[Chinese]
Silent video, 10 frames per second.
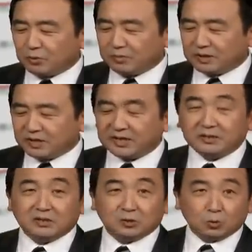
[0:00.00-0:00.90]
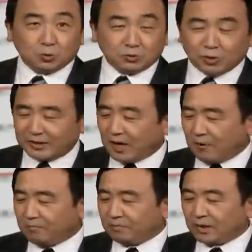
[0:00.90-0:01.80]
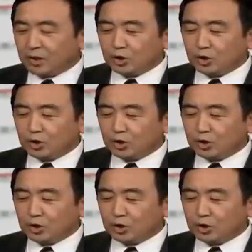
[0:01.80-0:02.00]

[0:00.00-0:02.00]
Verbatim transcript: 我们可以估算到